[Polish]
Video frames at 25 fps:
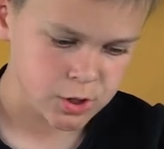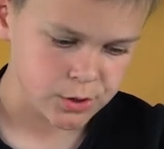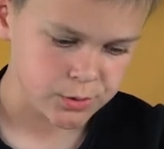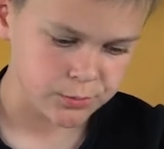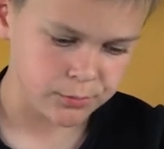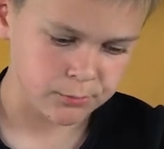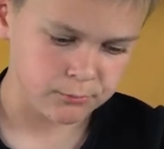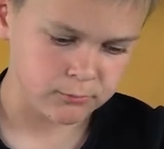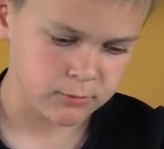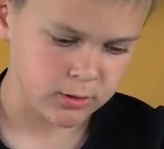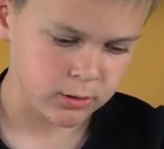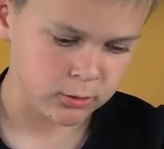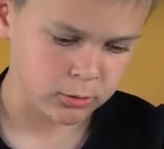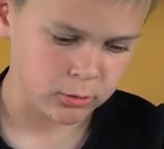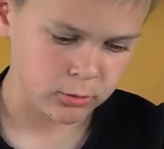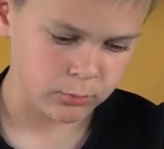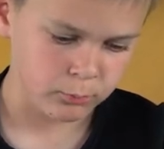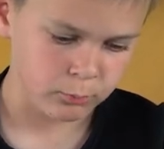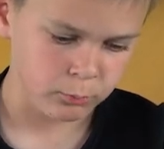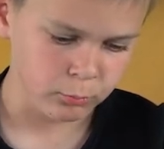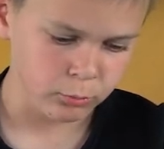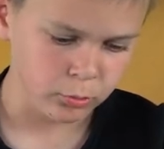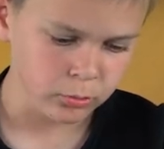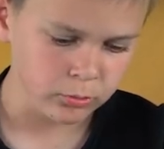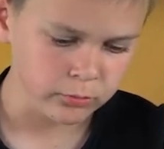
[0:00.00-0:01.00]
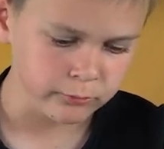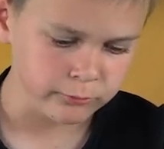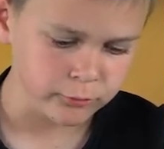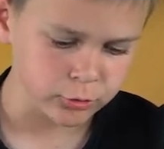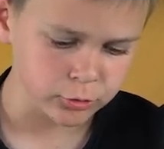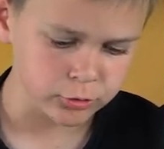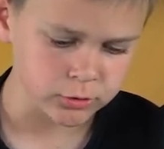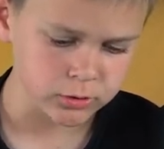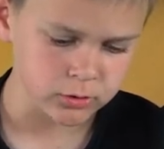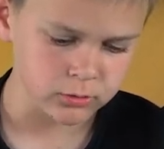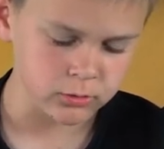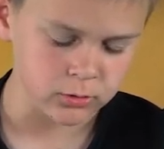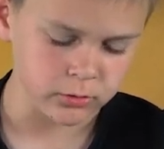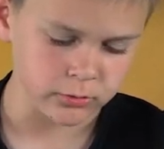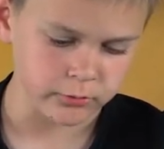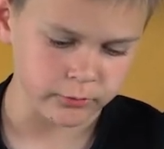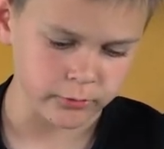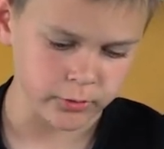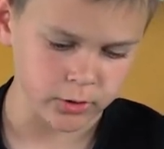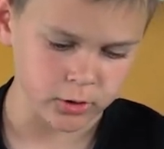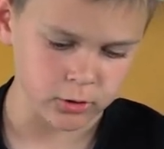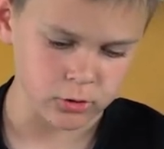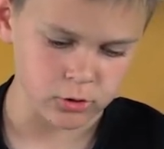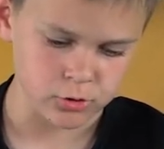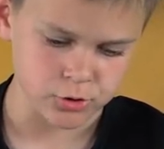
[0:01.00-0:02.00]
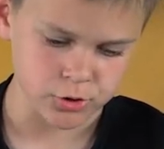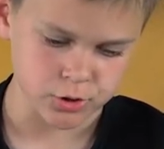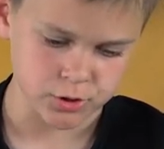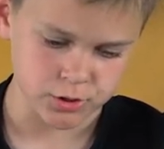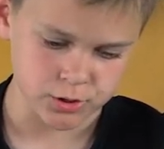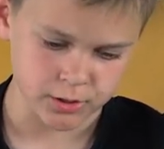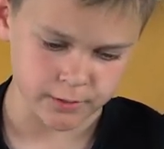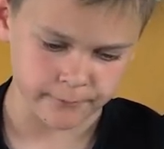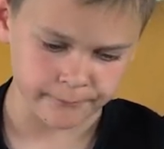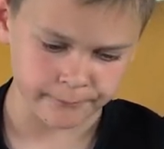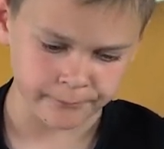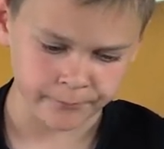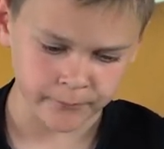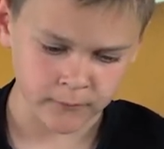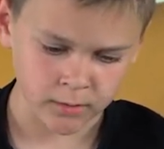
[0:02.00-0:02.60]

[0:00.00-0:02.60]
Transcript: żebym tylko mógł wrócić do swojego życia.